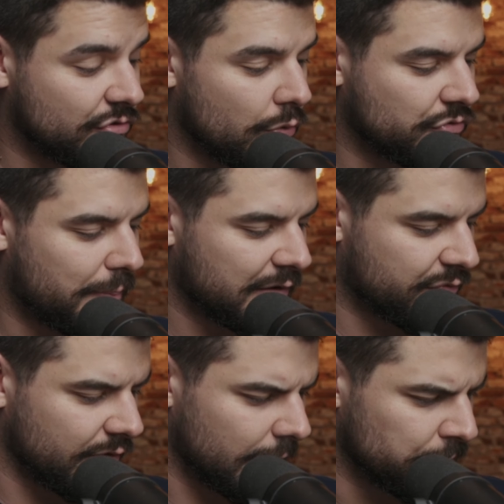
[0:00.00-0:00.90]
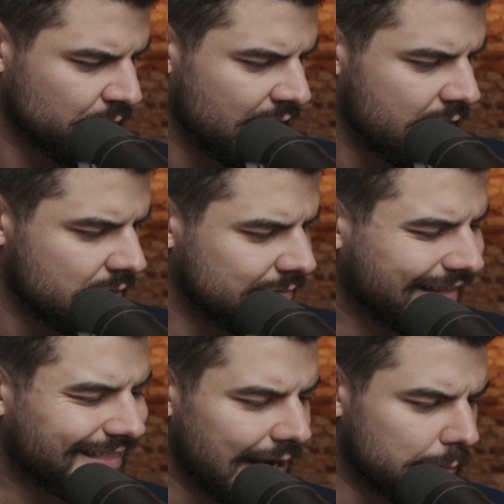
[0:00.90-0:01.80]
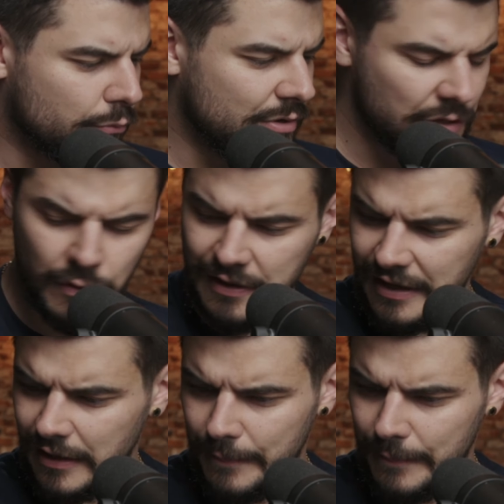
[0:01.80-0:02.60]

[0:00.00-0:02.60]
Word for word: de ou de parfum. Detalhe bonito aqui na